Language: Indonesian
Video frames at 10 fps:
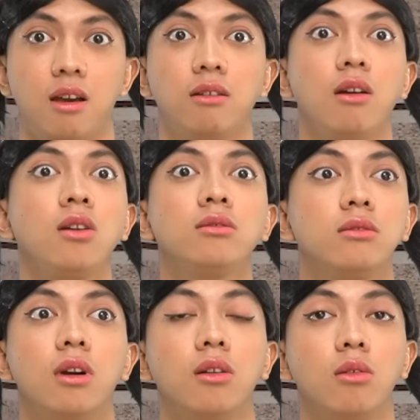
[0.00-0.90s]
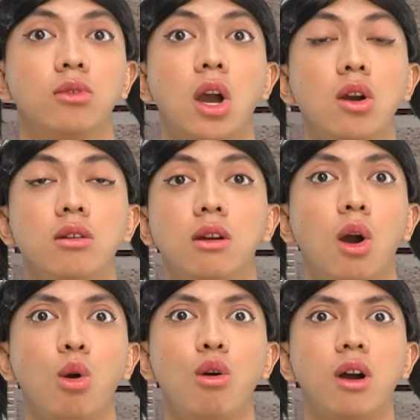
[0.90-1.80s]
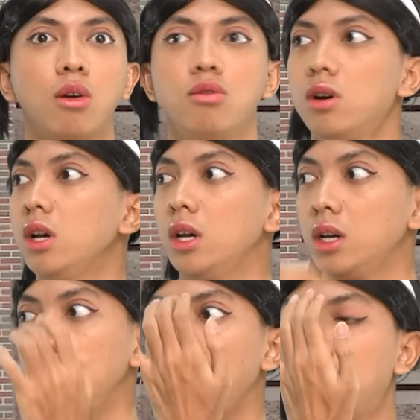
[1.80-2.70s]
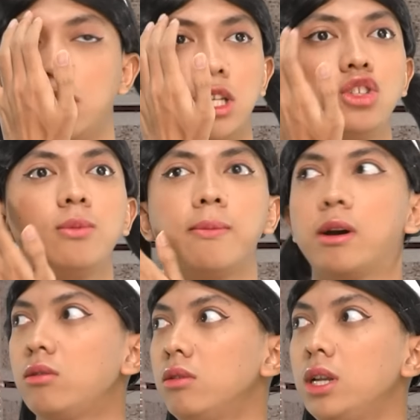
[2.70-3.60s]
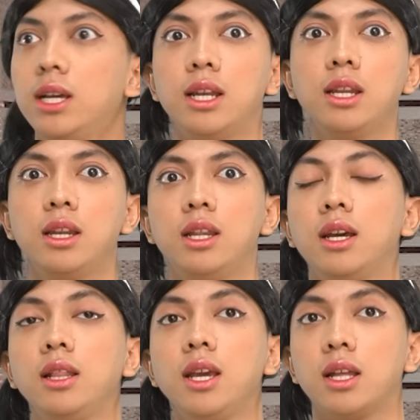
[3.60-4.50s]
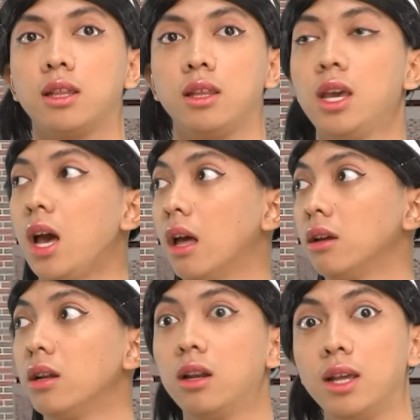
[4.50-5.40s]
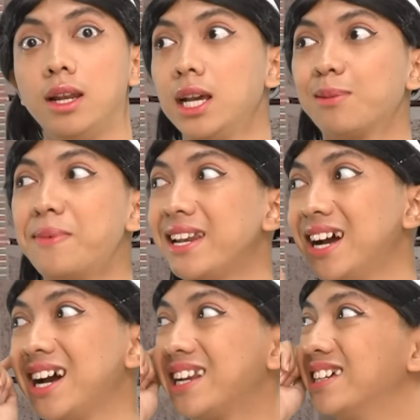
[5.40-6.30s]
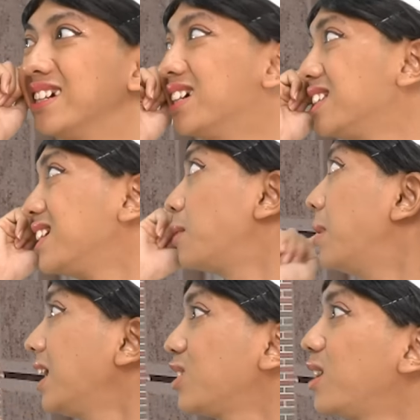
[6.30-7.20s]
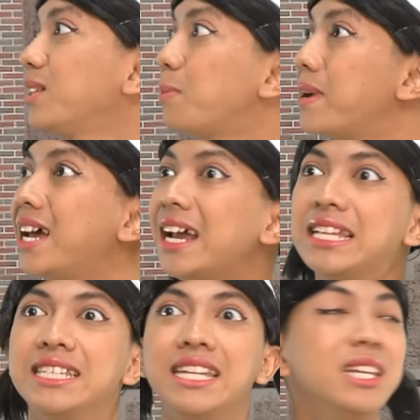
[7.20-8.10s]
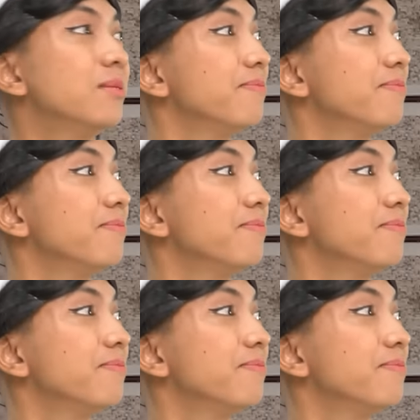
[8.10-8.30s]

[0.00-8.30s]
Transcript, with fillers: uh, enggak enggak kok aku aku kesini cuma mau lihat lihat lihat ya lihat lihat pemandangan cakep banget soalnya pemandangan di sini